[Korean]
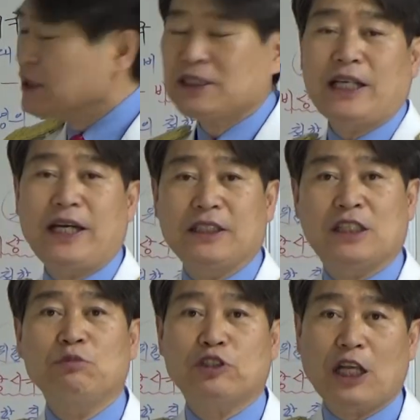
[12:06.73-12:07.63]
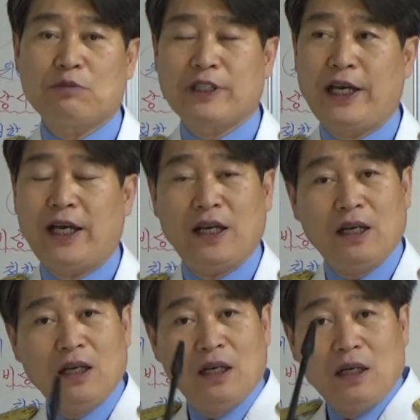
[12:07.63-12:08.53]
기자의 질문 때문에
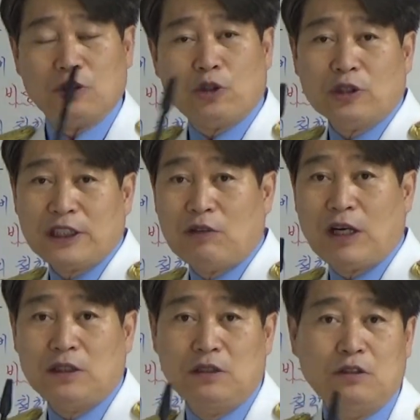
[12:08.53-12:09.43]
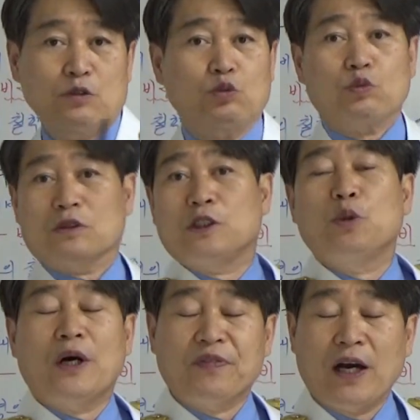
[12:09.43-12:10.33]
여성 장관을
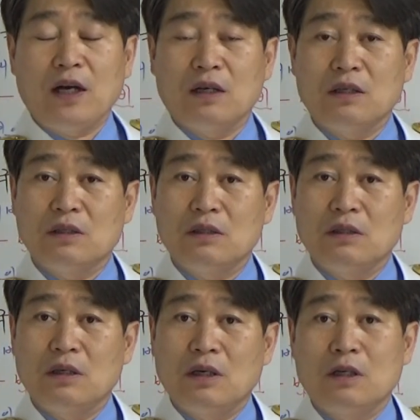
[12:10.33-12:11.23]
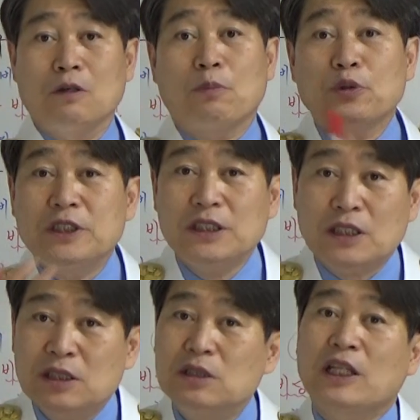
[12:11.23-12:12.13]
기용한다?
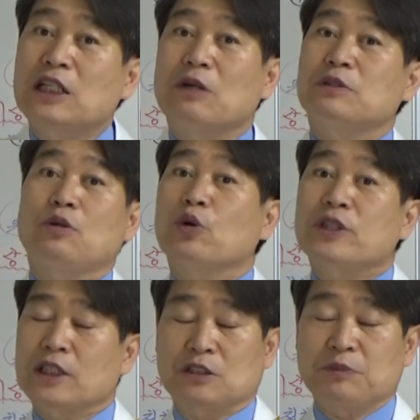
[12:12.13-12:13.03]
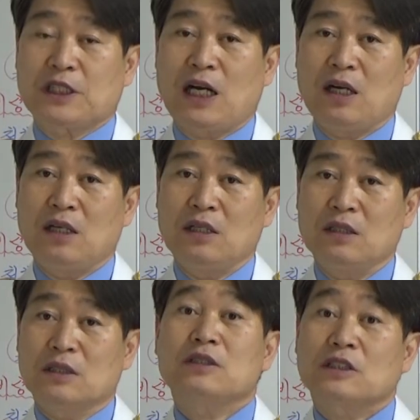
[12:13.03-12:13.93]
본인이 그 대답을 어떻게 했습니까?
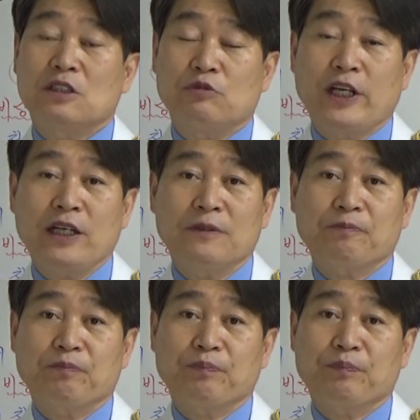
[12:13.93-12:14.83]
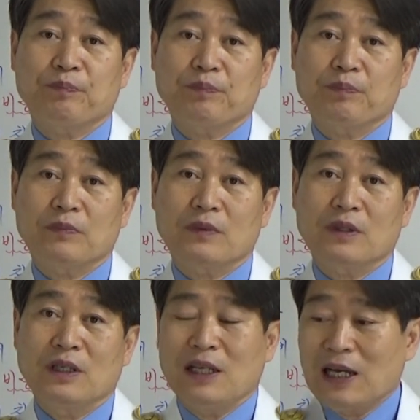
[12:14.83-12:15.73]
기자 질문에
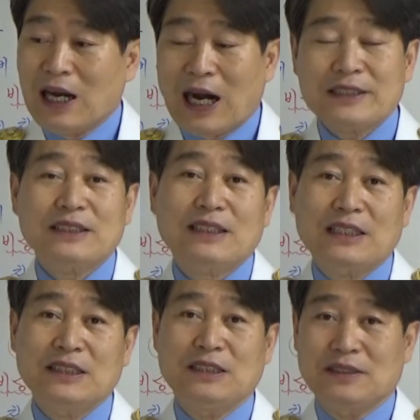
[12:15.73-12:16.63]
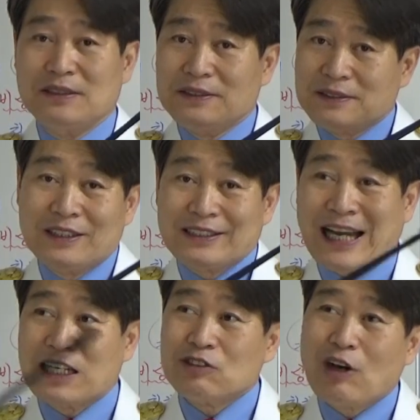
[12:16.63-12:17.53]
아직까지는
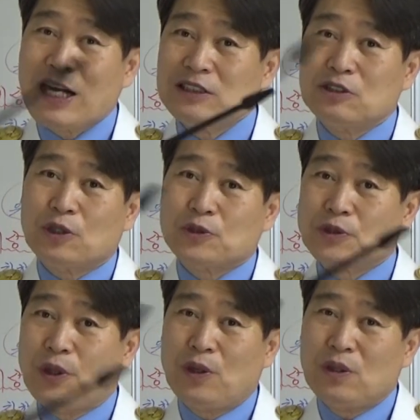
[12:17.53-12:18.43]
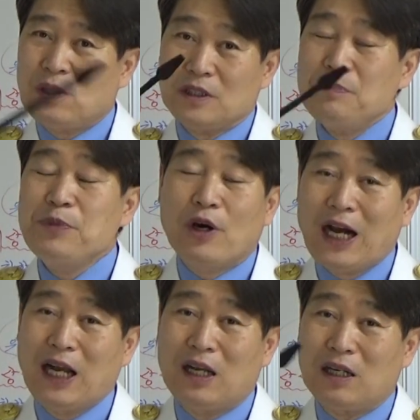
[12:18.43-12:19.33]
장관으로서
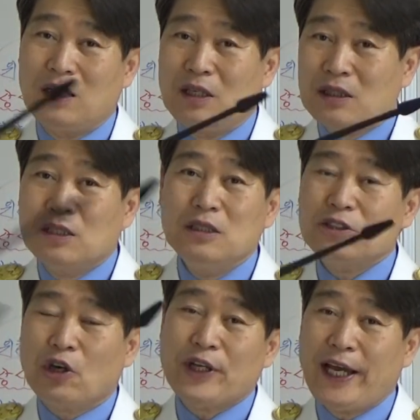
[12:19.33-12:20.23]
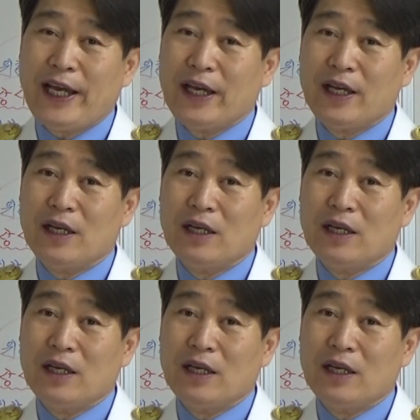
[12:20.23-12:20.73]
임명할 그 선에